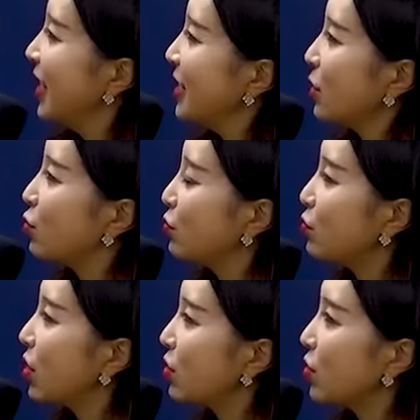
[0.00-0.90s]
자,
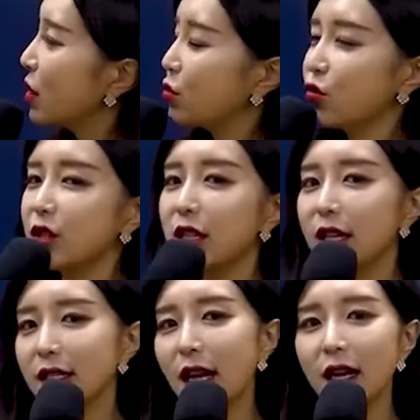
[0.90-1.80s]
군무원과
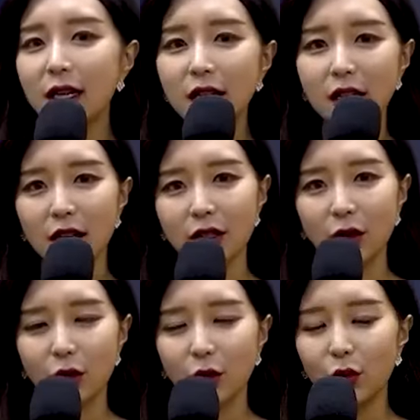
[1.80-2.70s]
군인의 차이에
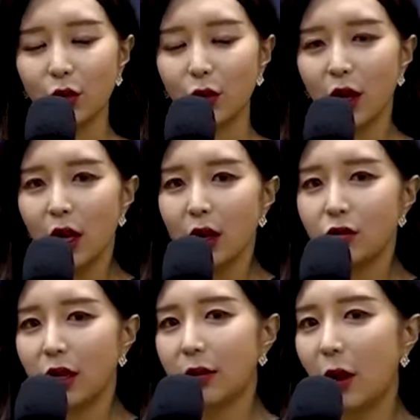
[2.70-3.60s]
대해서도
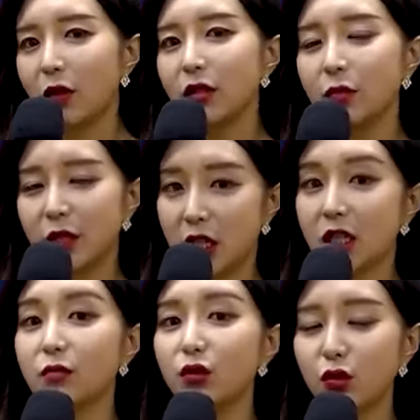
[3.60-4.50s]
우리가 면접
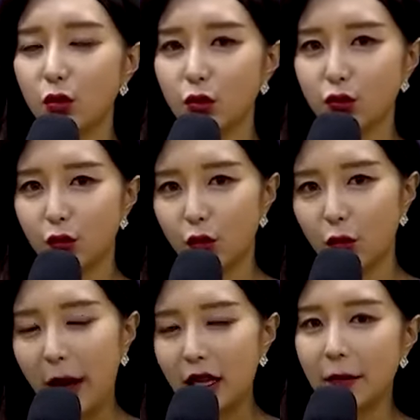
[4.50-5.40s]
질문으로
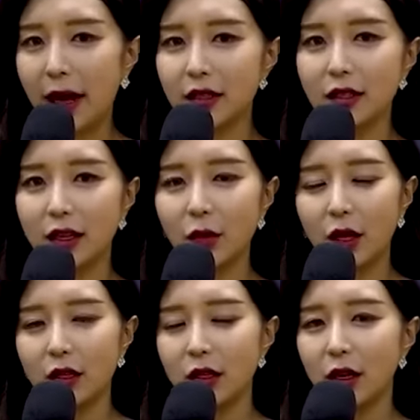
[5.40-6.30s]
주로 많이 받으시게
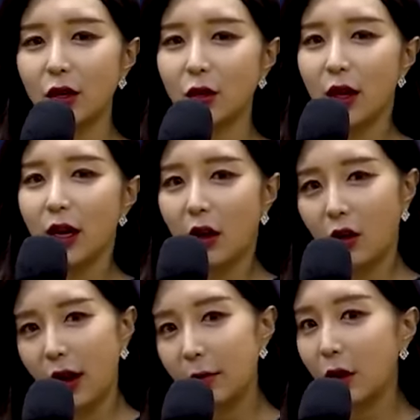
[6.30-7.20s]
되는데요.
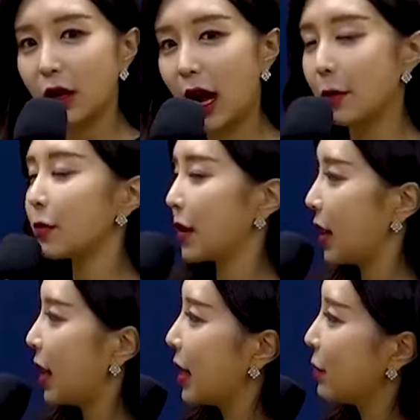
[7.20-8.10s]
어, 한번
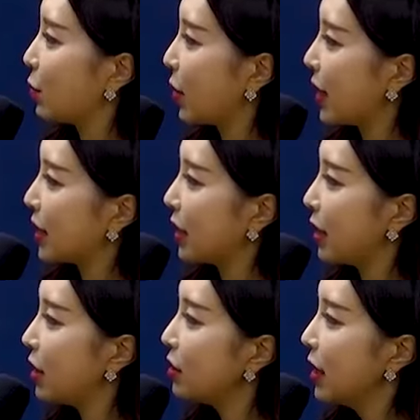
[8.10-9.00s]
가볍게 알아보고
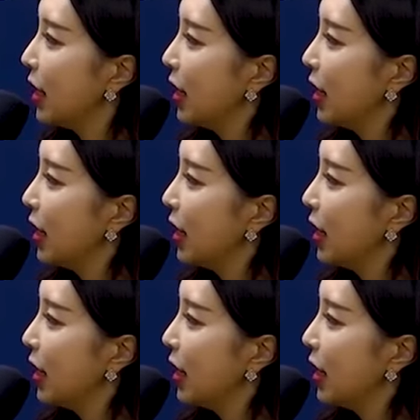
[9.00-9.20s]
갈게요.